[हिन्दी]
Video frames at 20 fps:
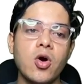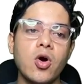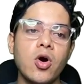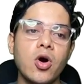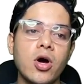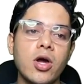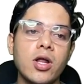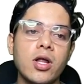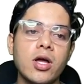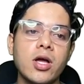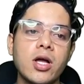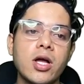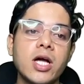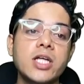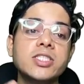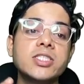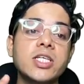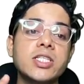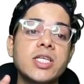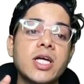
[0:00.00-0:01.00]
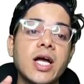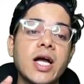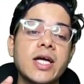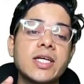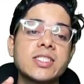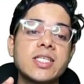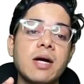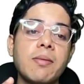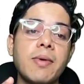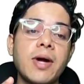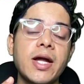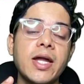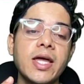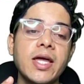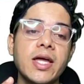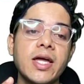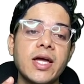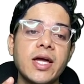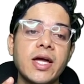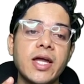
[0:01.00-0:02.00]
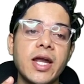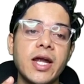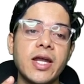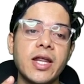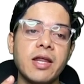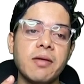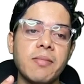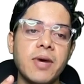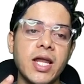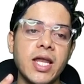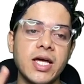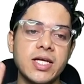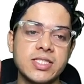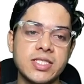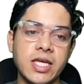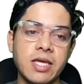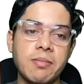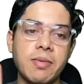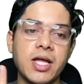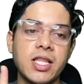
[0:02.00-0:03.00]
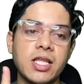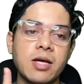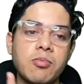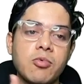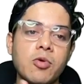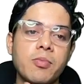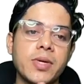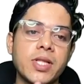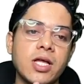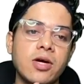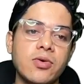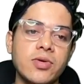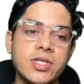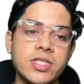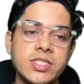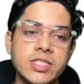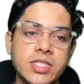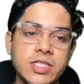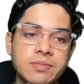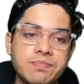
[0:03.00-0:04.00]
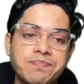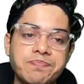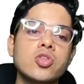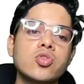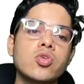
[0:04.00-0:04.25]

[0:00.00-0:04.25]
और कंचनजंगा किसका पार्ट है ग्रेटर हिमालयाज का ये बात आपको पता होनी चाहिए